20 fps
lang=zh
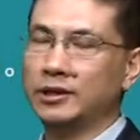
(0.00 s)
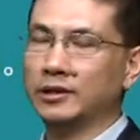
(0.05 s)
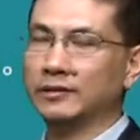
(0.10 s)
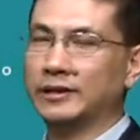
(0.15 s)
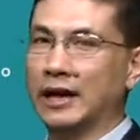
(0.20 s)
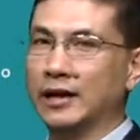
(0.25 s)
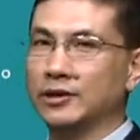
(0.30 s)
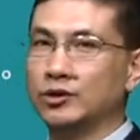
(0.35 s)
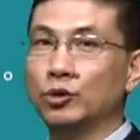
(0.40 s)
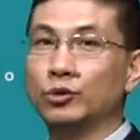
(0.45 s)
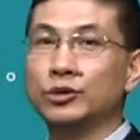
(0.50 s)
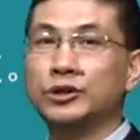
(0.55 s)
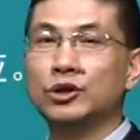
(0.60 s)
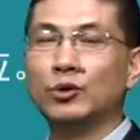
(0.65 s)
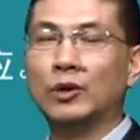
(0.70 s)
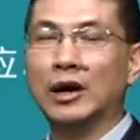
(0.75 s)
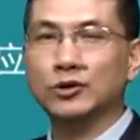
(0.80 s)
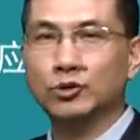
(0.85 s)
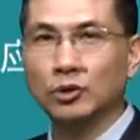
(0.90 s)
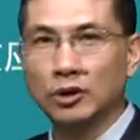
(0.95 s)
教材就用一句
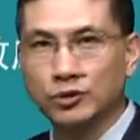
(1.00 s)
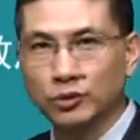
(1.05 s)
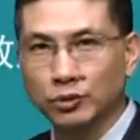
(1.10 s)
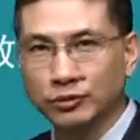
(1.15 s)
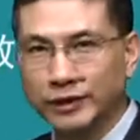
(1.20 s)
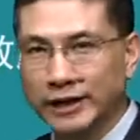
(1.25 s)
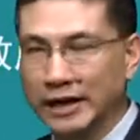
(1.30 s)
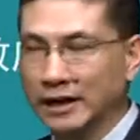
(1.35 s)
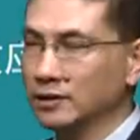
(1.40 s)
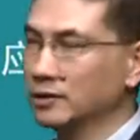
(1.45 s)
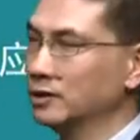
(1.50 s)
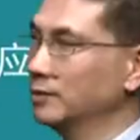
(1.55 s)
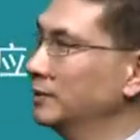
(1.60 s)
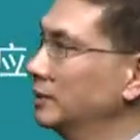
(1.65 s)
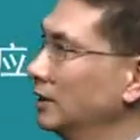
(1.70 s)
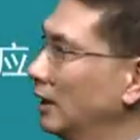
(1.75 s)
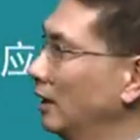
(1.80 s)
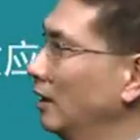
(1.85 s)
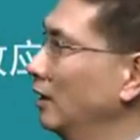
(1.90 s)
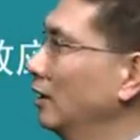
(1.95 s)
话做了总结，什么
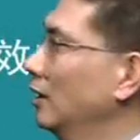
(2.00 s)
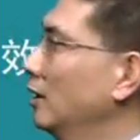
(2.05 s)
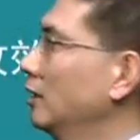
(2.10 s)
呢？